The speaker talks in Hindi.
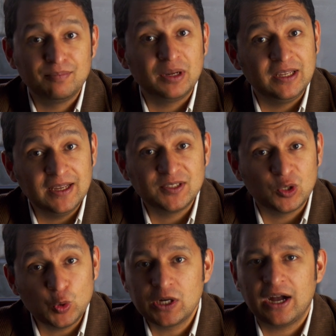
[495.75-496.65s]
पर यह
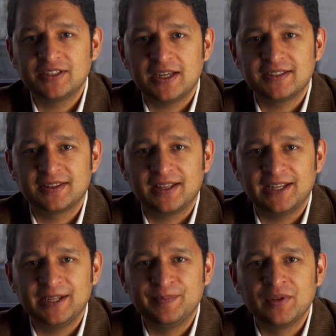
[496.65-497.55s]
ज़रूर कहा जा सकता
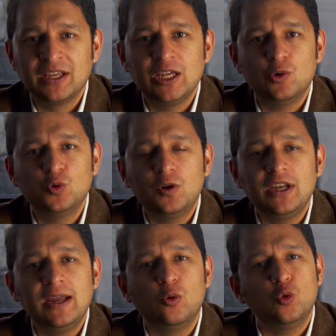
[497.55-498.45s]
है कि
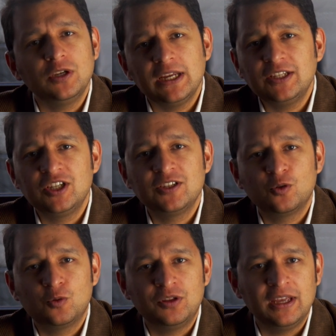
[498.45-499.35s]
उन्होंने उन्हीं
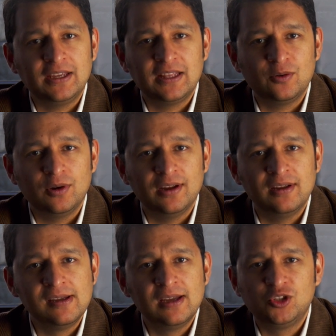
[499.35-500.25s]
चीज़ों को देखते हुए
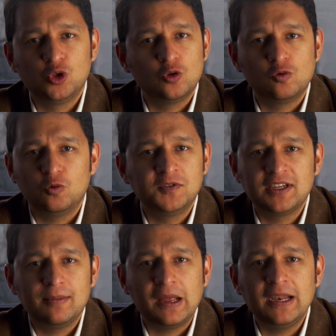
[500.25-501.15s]
जो
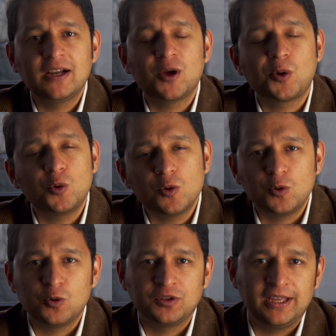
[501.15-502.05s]
उनसे पहले करोड़ों
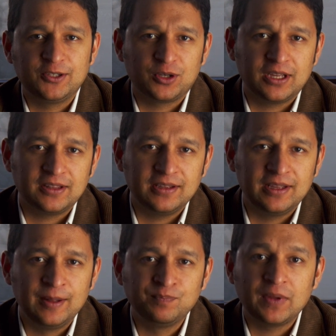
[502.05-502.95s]
लोग देख चुके थे
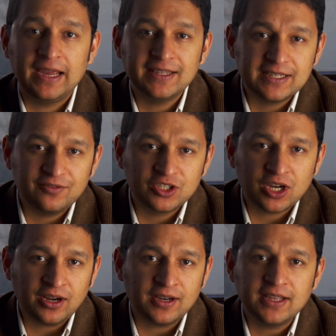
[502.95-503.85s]
ऐसे
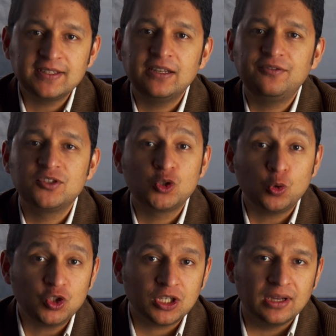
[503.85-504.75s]
विचार ना सिर्फ
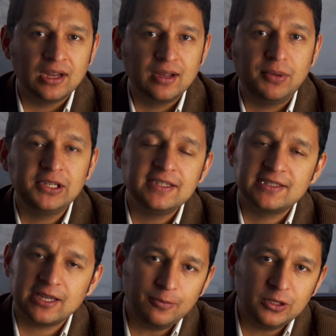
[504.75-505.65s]
सोचे बल्कि
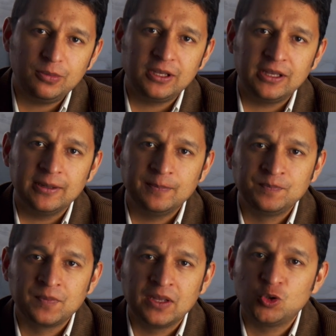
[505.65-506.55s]
साबित भी किए
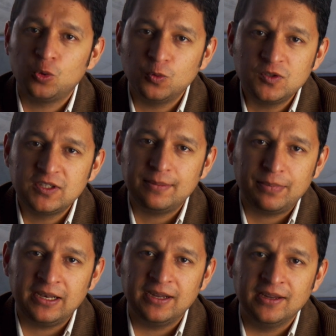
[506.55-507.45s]
जो उनसे
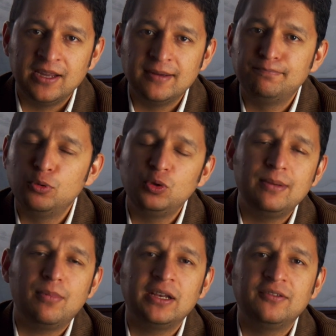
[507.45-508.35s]
पहले पूरी
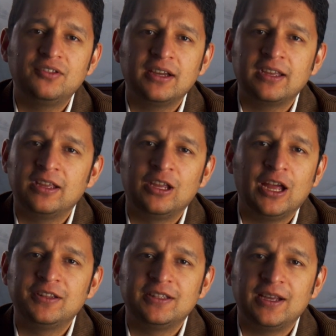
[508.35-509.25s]
मानवता के
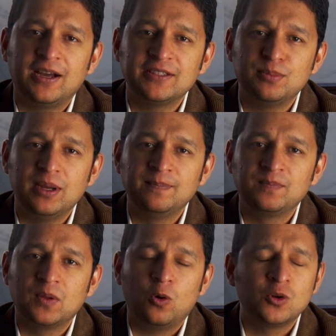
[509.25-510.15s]
ज्ञात इतिहास में
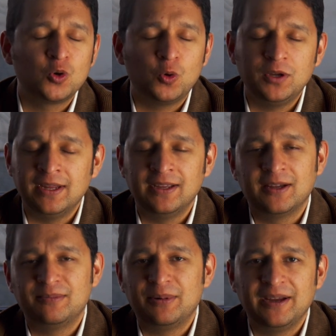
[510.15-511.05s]
और कोई नहीं
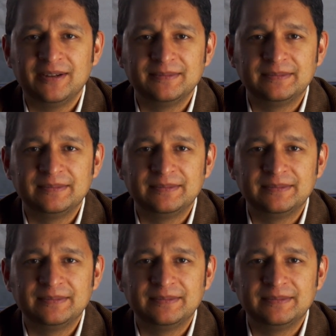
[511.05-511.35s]
कर पाया